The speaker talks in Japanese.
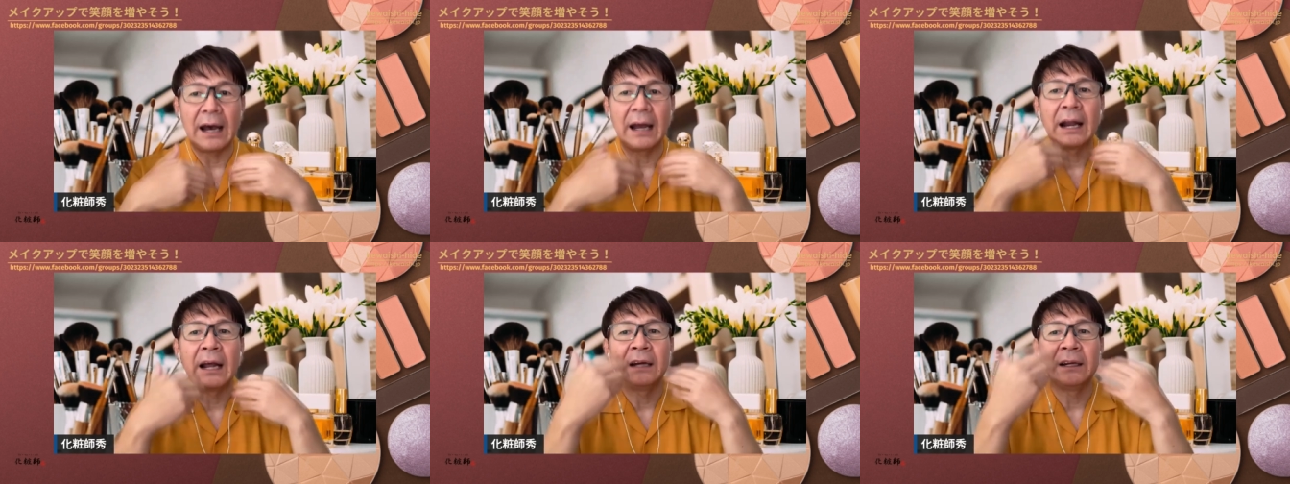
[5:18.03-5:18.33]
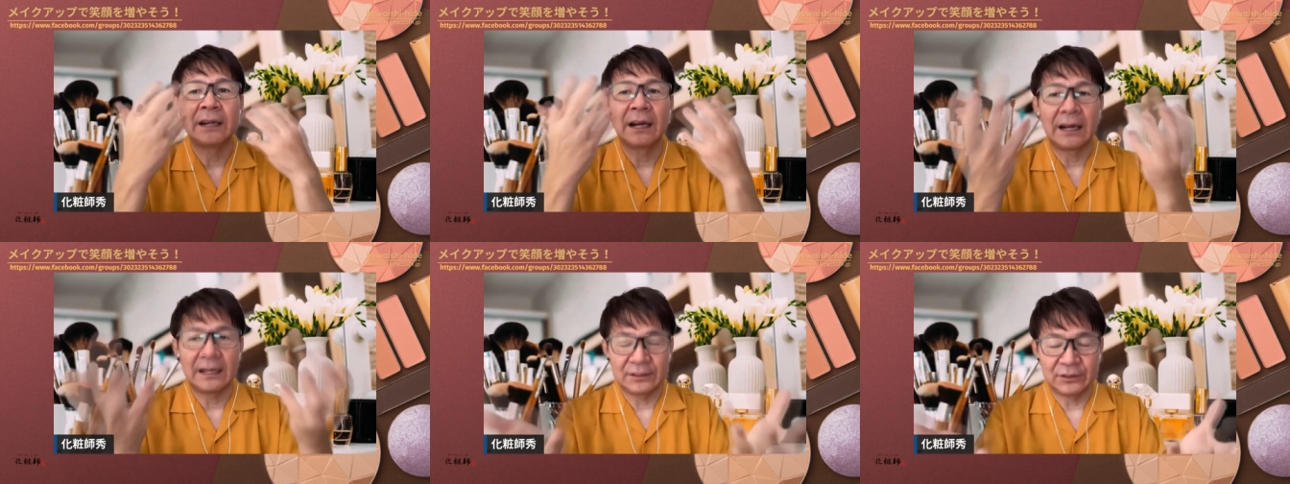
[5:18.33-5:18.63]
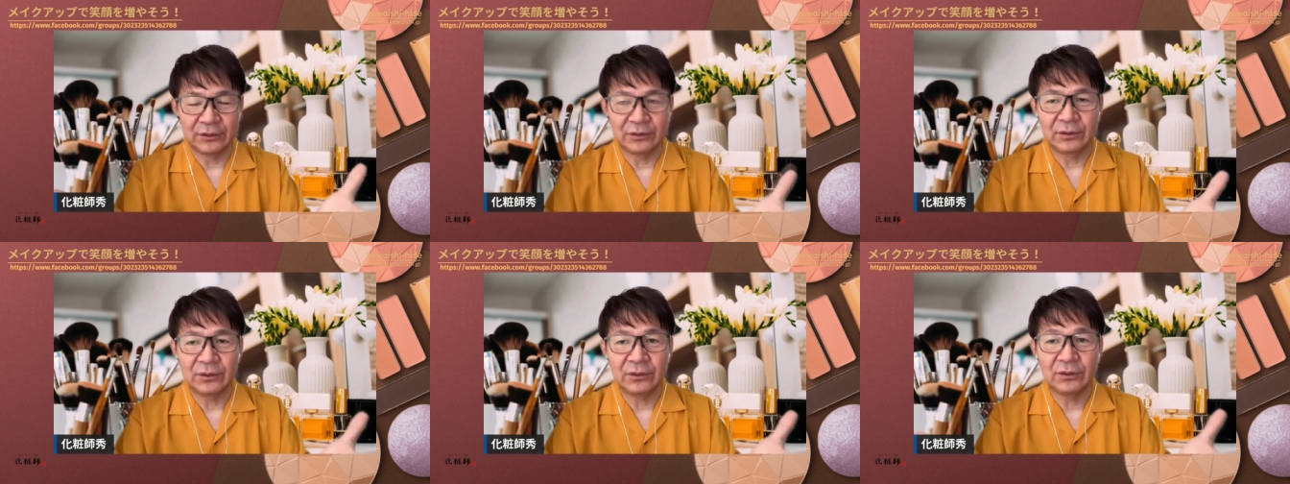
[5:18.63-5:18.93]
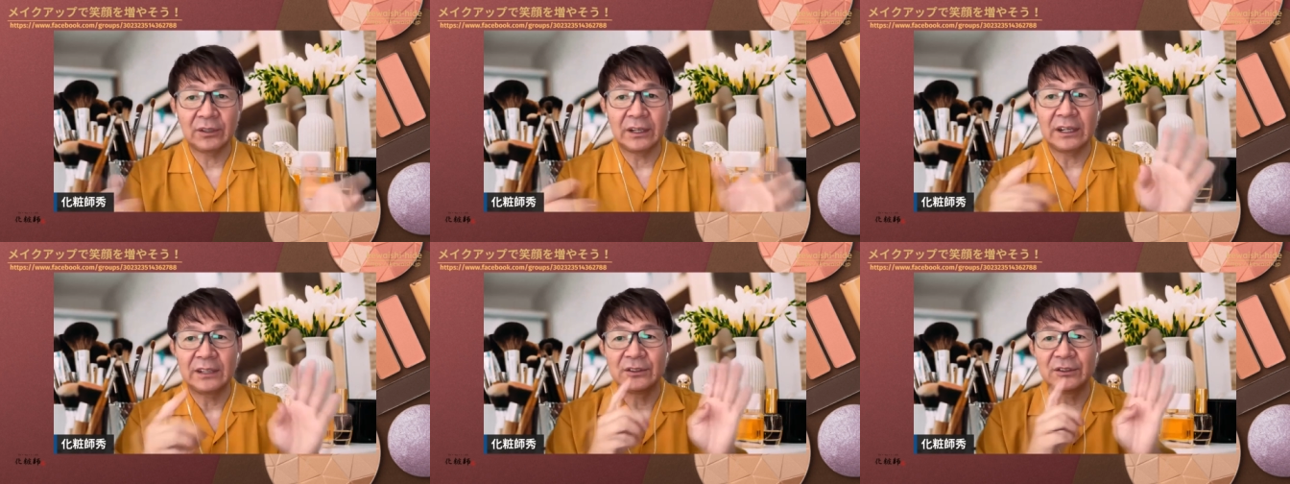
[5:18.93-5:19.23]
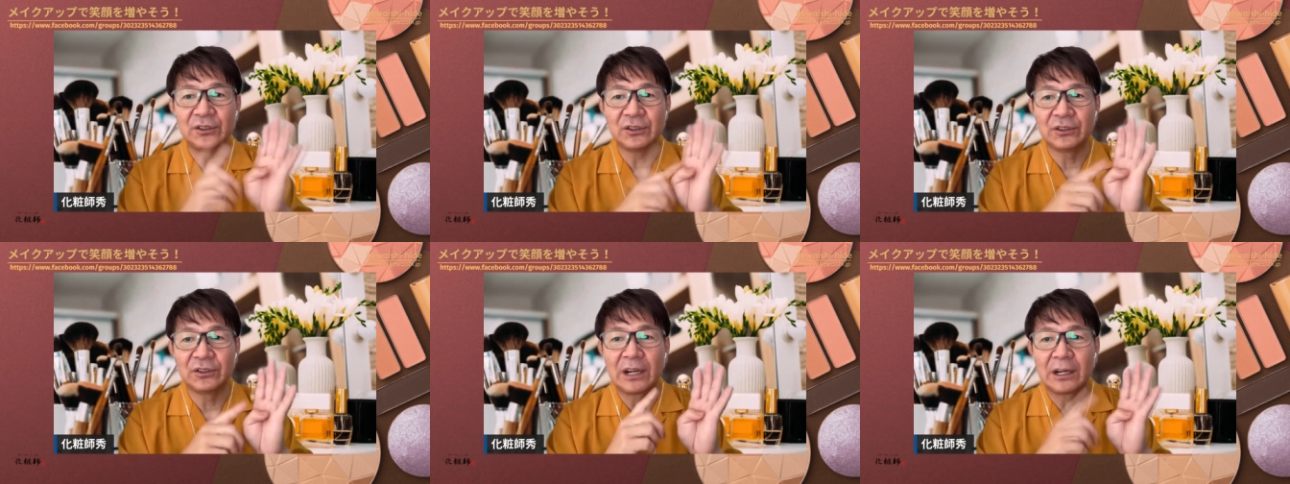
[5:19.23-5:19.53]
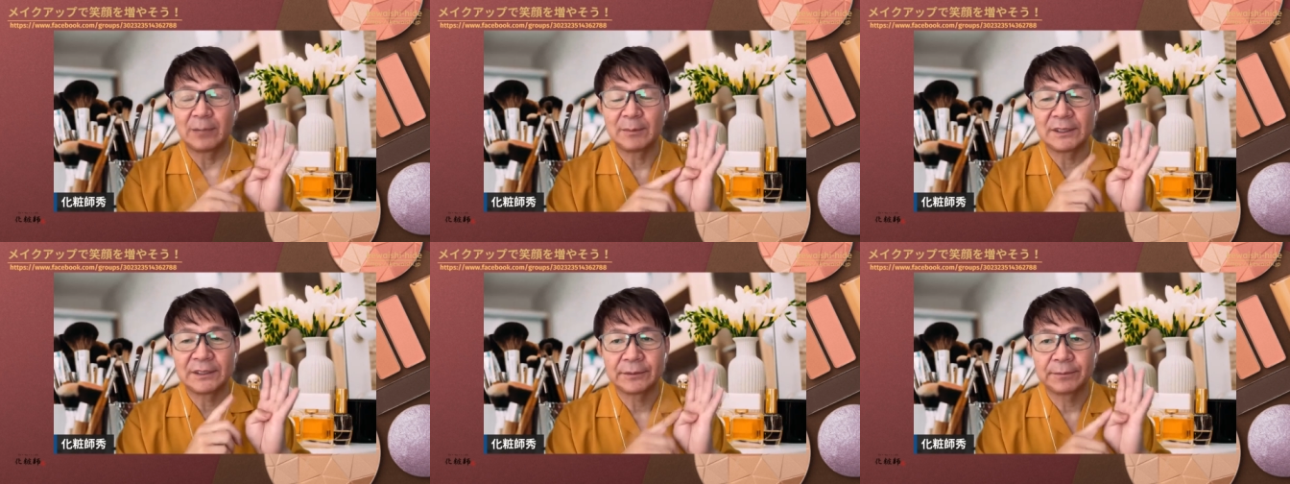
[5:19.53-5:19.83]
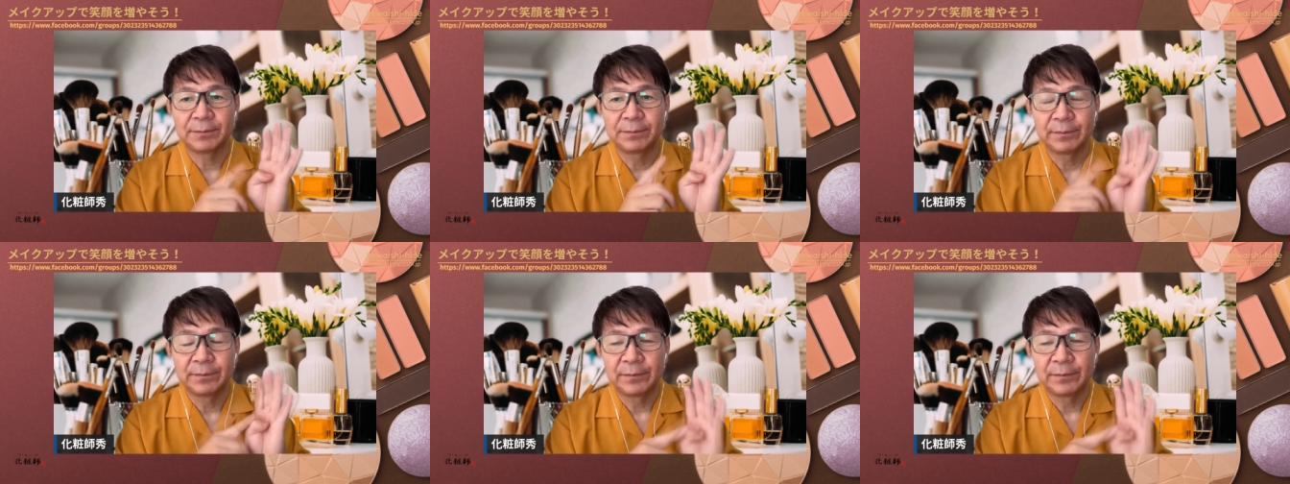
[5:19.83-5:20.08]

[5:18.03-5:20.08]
洗い流すってことが必要になります、